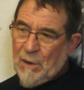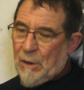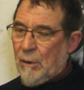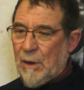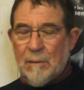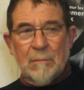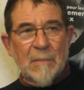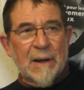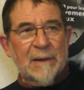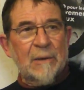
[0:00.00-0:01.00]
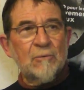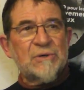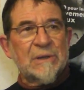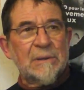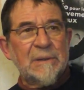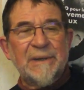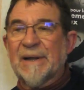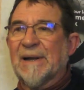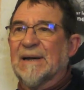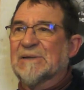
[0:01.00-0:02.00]
Alors, à la louche, hein, les
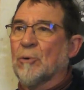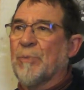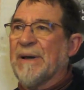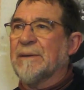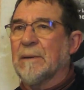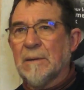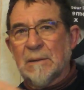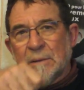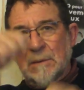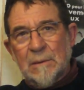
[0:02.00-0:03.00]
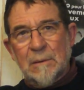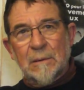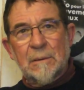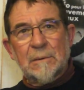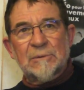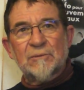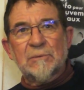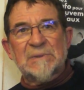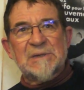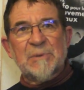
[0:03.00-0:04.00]
déclarations PAC, euh, je ne
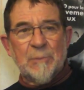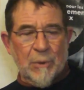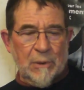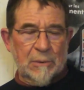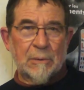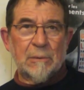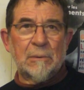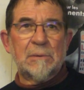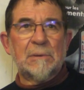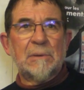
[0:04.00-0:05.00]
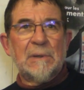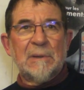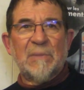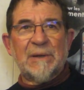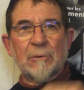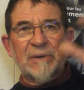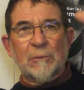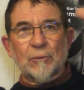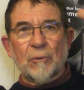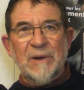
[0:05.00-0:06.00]
vous explique pas, euh, maintenant on est
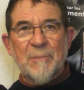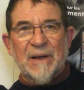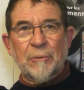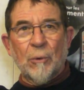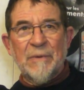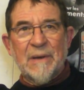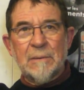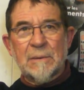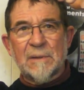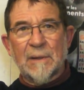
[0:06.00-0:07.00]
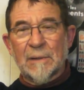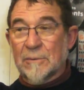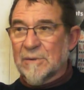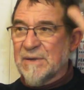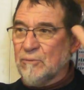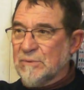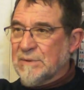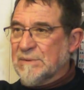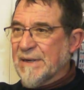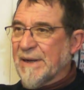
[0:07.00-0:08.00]
contrôlé par drone, hein. c'est-à-dire que si
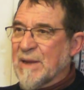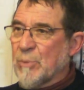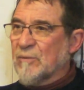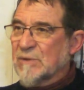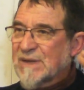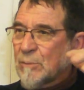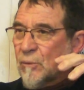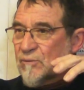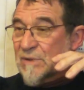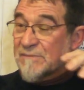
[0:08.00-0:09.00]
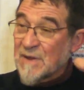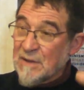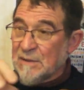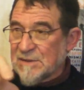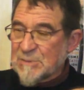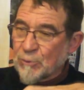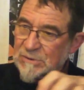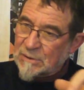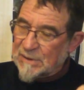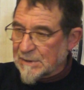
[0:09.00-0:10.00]
vous élaguez pas vos arbres, vous avez
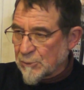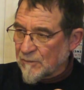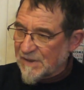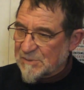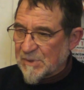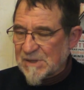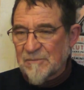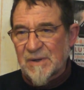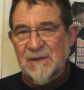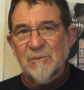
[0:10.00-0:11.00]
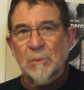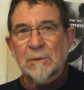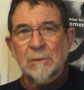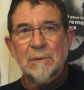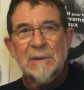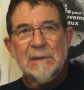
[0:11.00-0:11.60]
10% de la surface parce qu'effectivement euh,